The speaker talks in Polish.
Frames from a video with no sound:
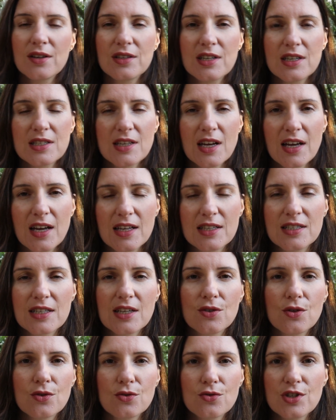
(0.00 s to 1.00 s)
On nas
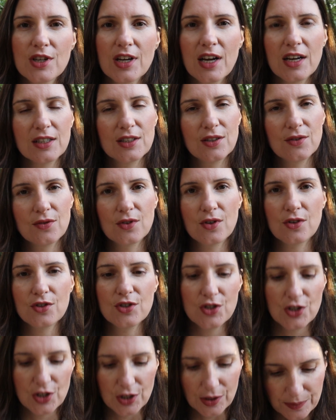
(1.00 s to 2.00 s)
zachęca do różnych
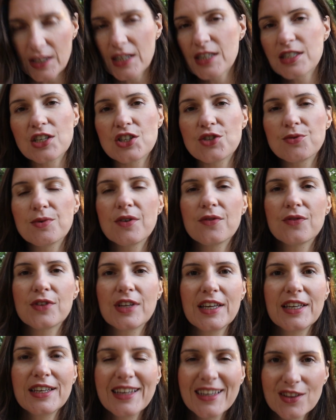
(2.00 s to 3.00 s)
aktywności. Jesteśmy w
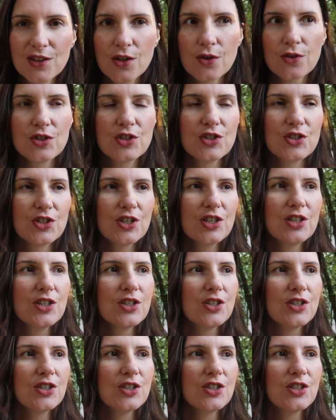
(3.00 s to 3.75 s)
tej jedności,